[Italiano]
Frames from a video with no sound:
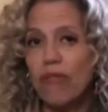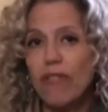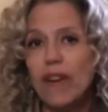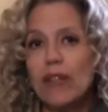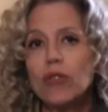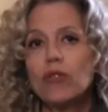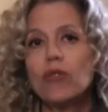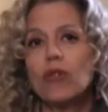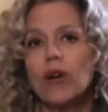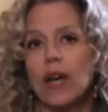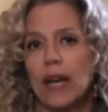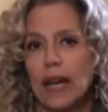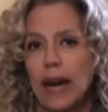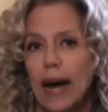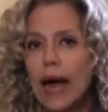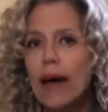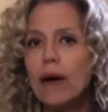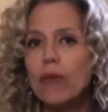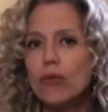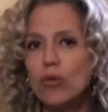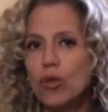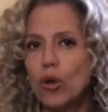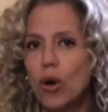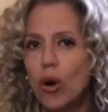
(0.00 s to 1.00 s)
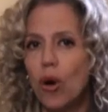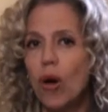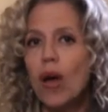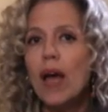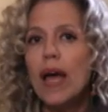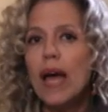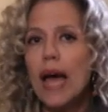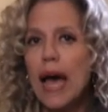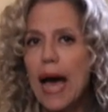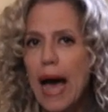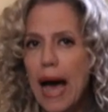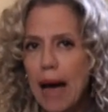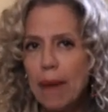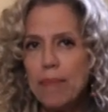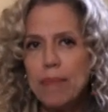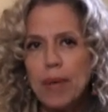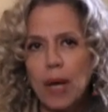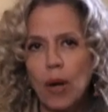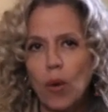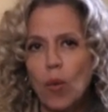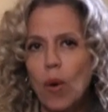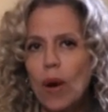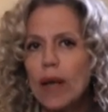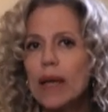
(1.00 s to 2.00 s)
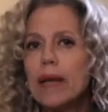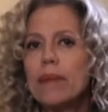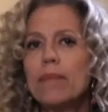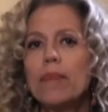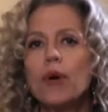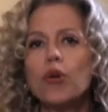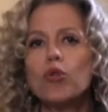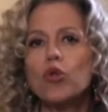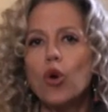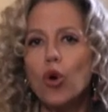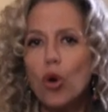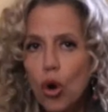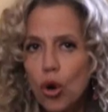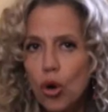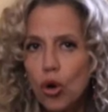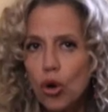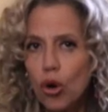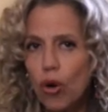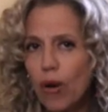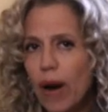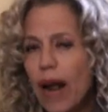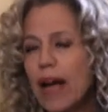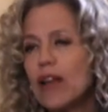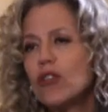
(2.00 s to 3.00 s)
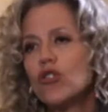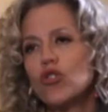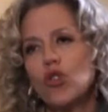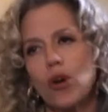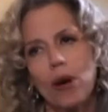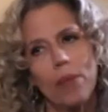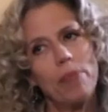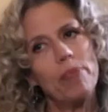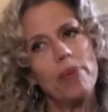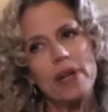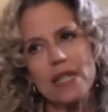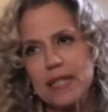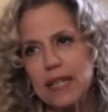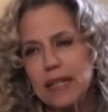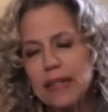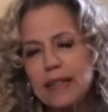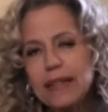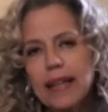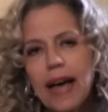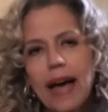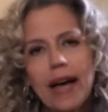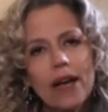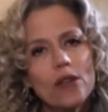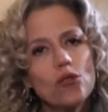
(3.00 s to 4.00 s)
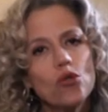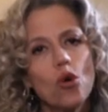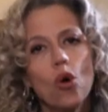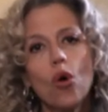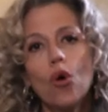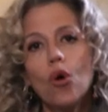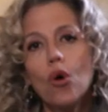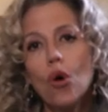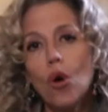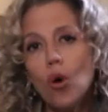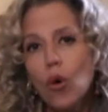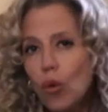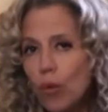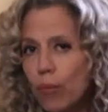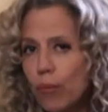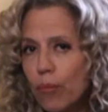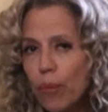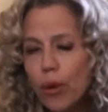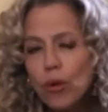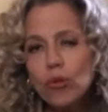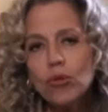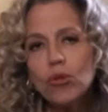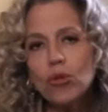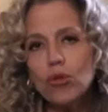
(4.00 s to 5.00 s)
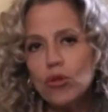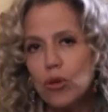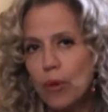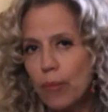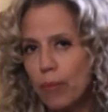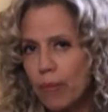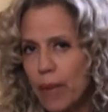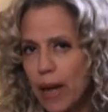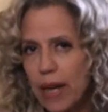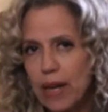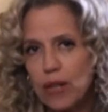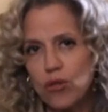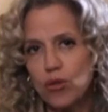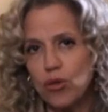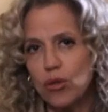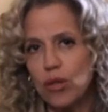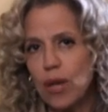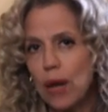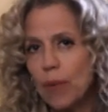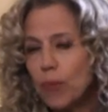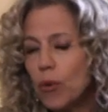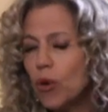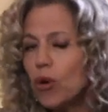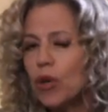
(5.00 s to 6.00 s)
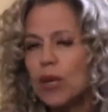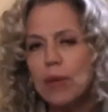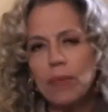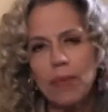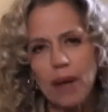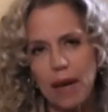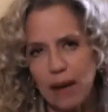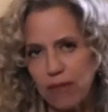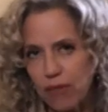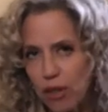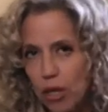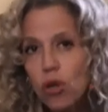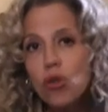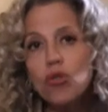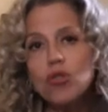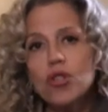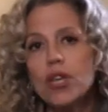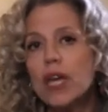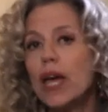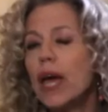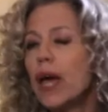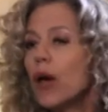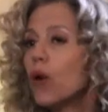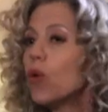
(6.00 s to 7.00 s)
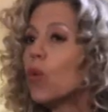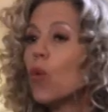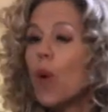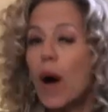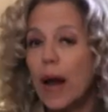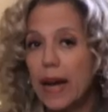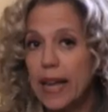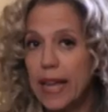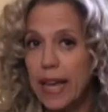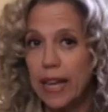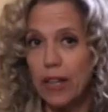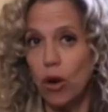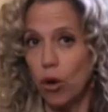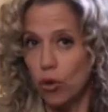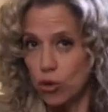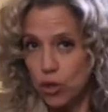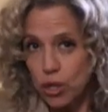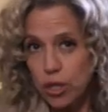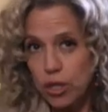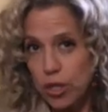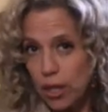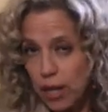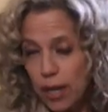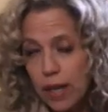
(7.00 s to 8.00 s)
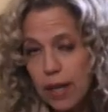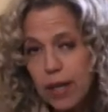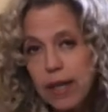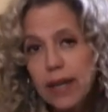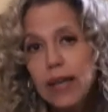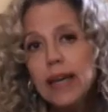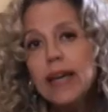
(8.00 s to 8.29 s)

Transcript: fatto che Claudio abbia in qualche modo con coraggio rappresentato un mondo sommerso di amori meravigliosi e uguali ai nostri,